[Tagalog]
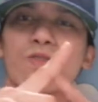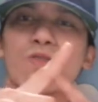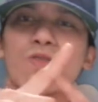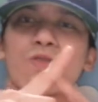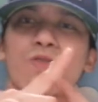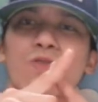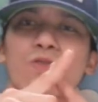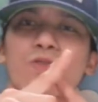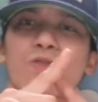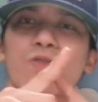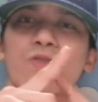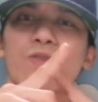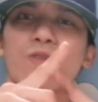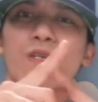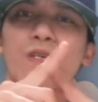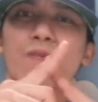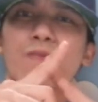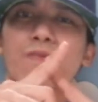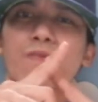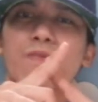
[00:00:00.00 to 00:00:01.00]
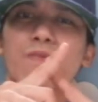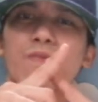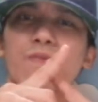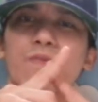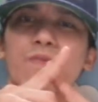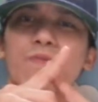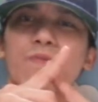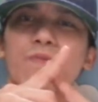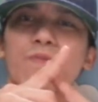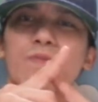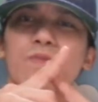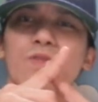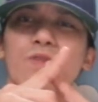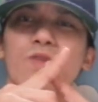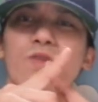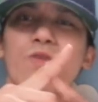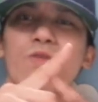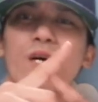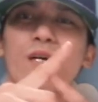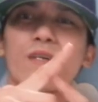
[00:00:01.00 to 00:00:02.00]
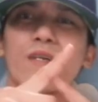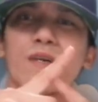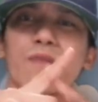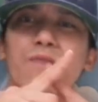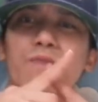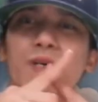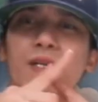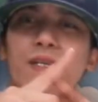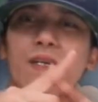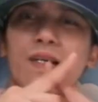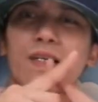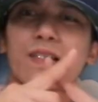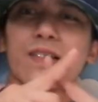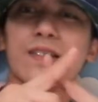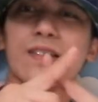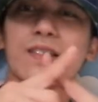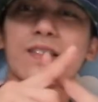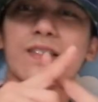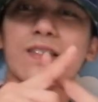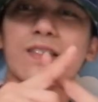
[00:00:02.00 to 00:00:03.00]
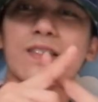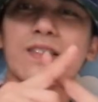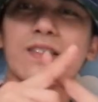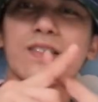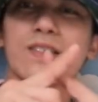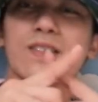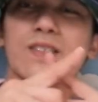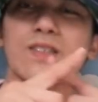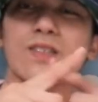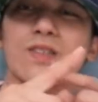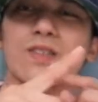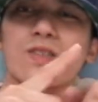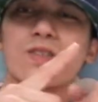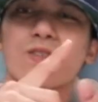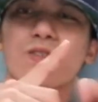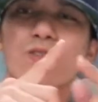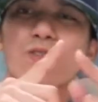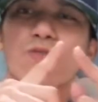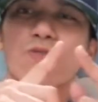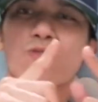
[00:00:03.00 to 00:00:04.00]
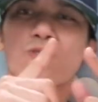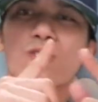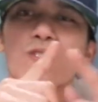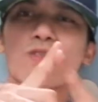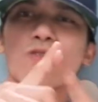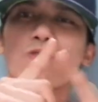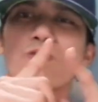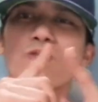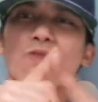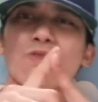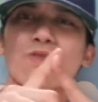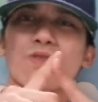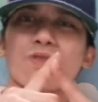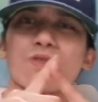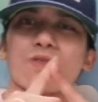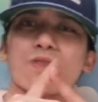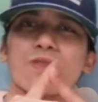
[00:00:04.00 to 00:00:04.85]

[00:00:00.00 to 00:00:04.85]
Who you am who I am pala. Kung sino ako.